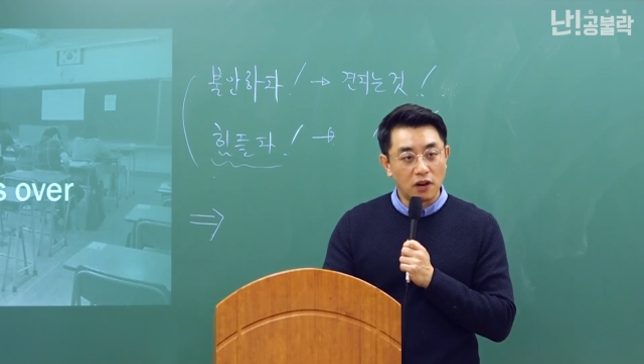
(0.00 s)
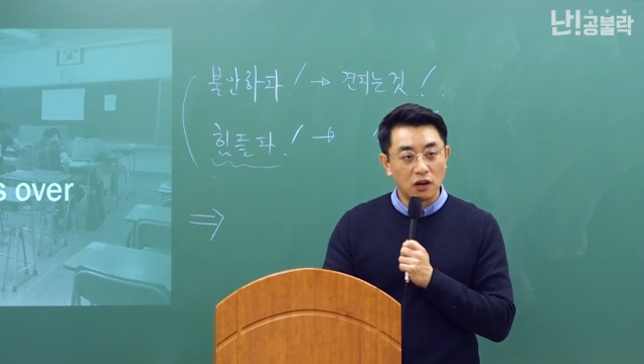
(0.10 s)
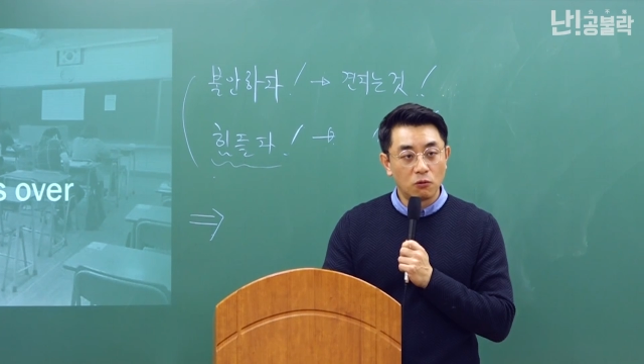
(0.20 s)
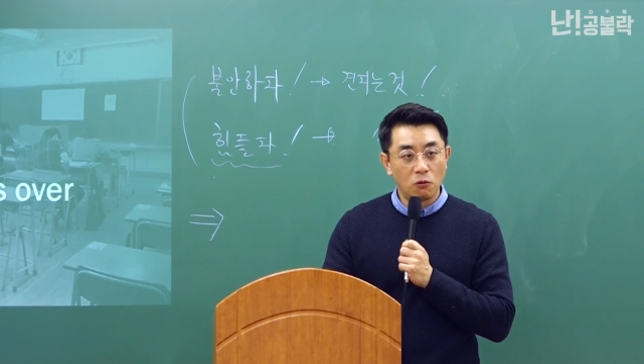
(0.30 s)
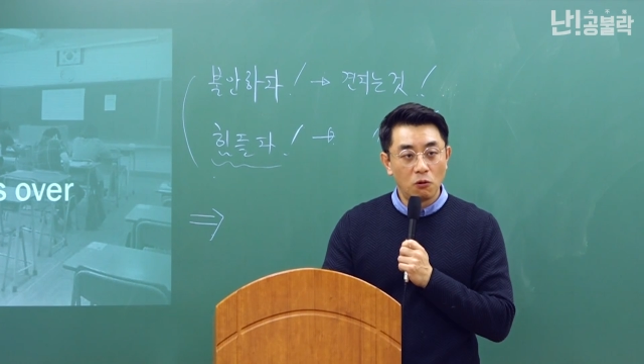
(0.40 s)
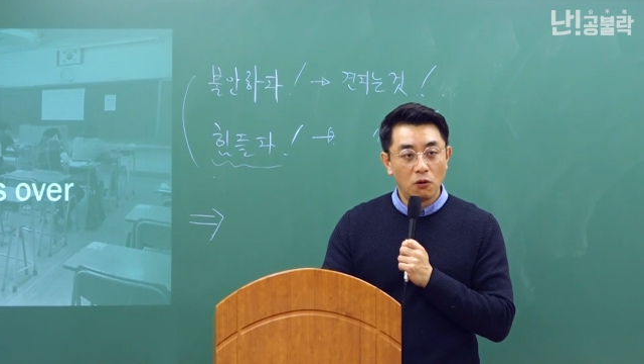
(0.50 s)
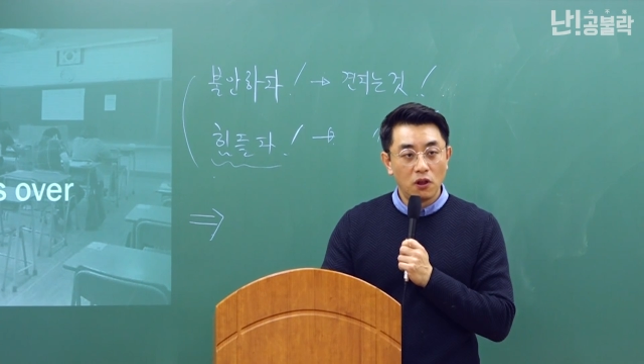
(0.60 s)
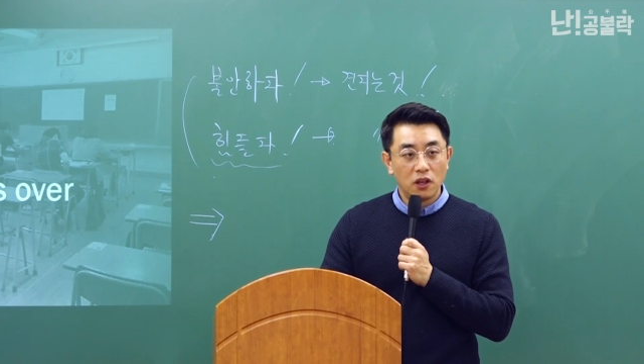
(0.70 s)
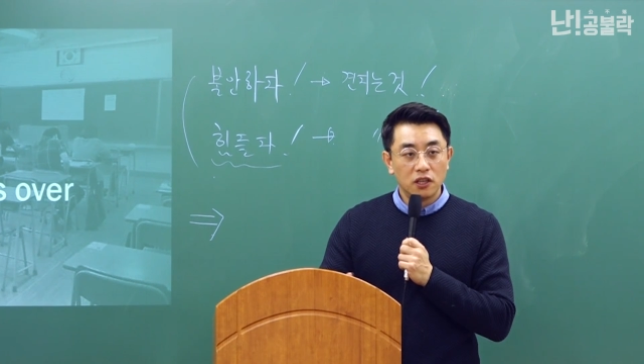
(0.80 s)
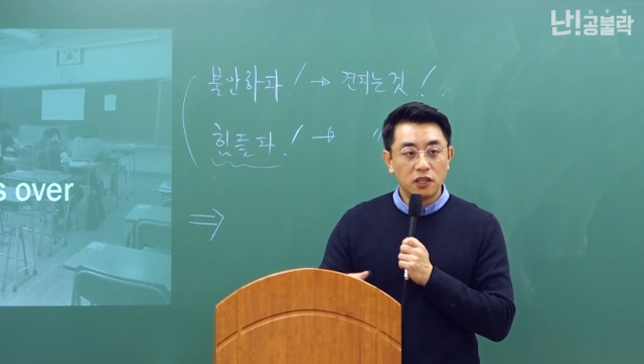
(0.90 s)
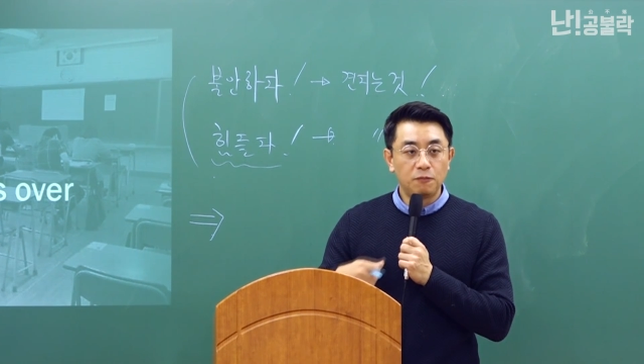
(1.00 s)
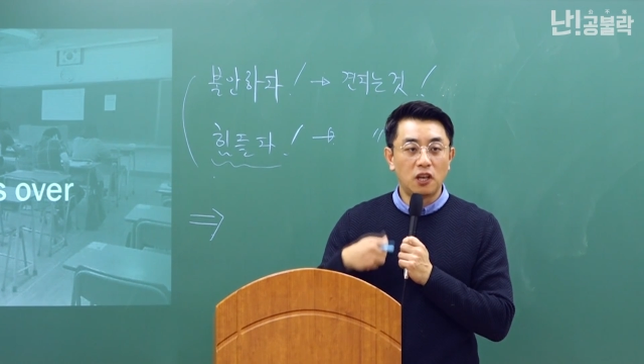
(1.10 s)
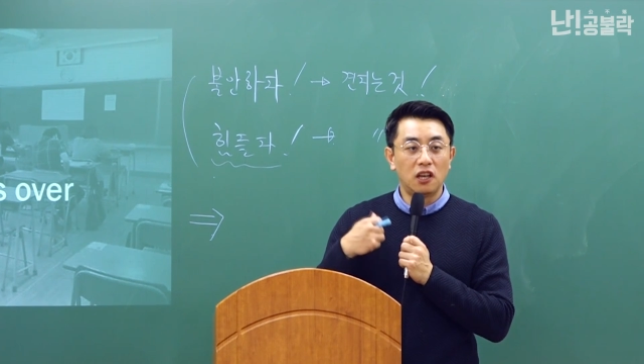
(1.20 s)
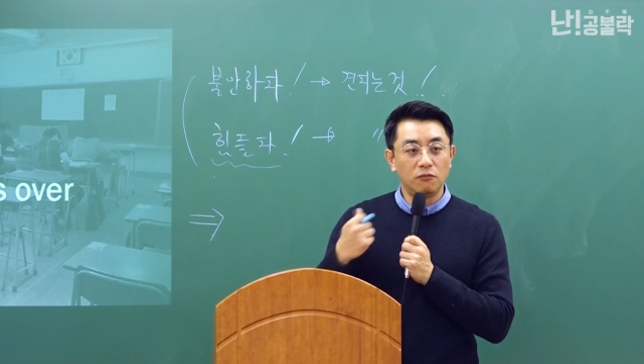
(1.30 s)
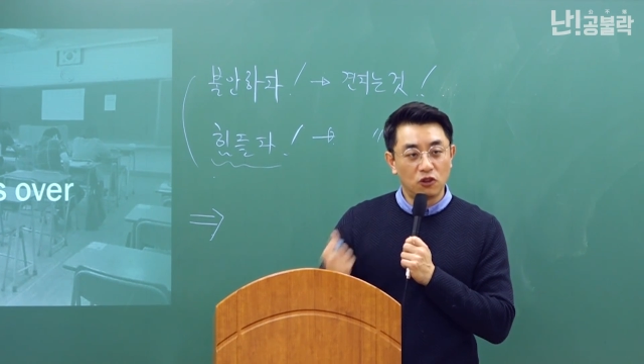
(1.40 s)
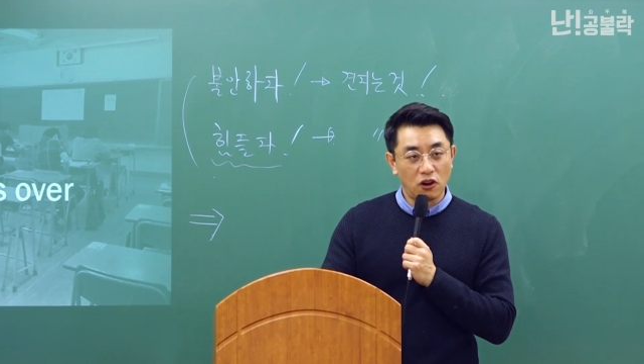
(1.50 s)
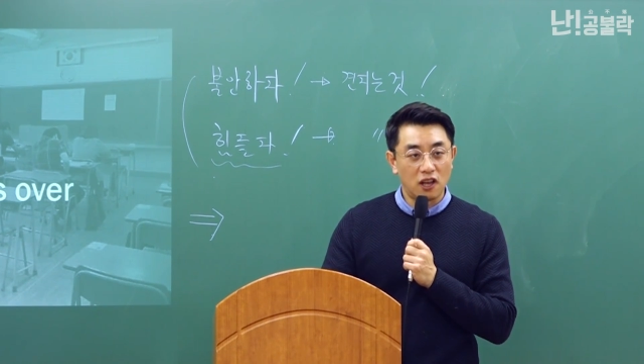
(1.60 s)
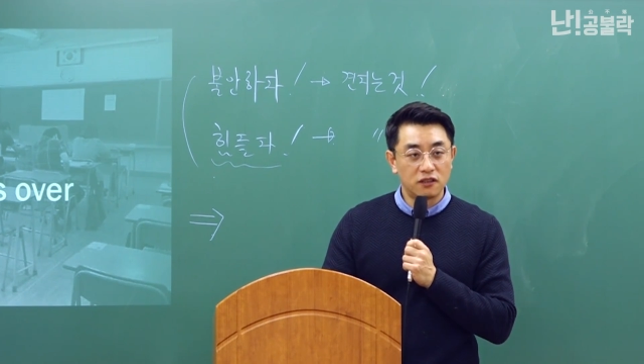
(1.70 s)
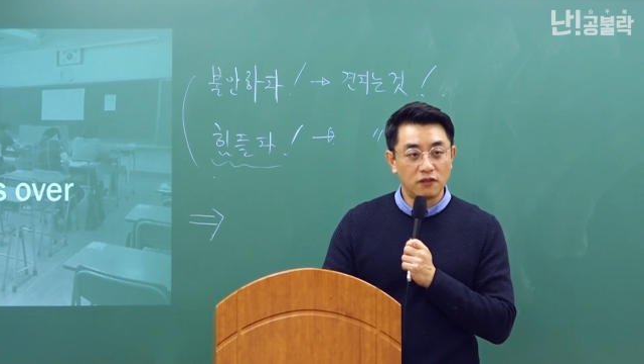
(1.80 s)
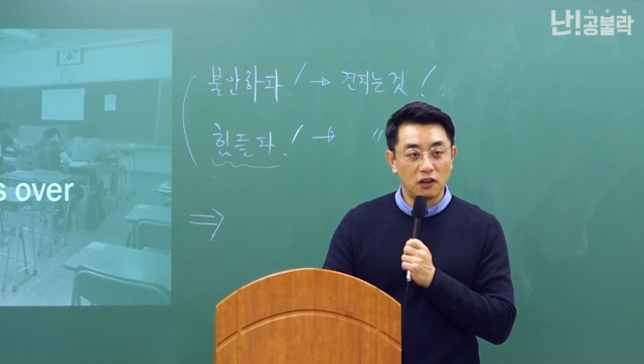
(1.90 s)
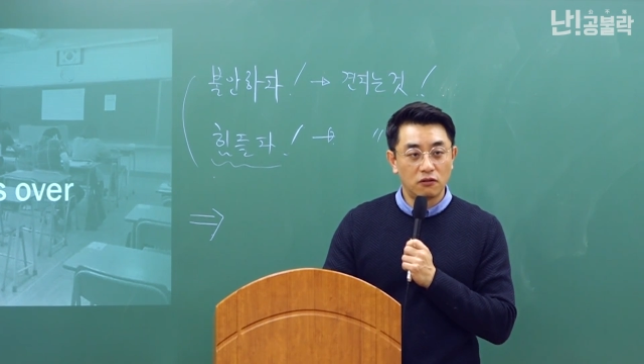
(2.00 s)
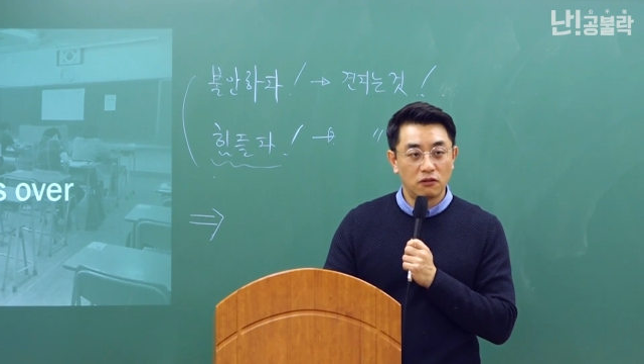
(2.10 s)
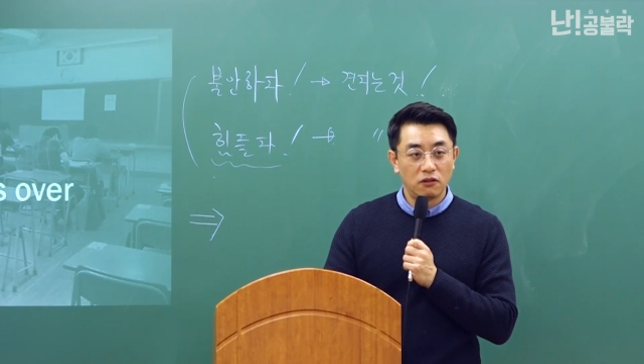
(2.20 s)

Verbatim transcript: 말고 쉽게 힘들어하지 말고.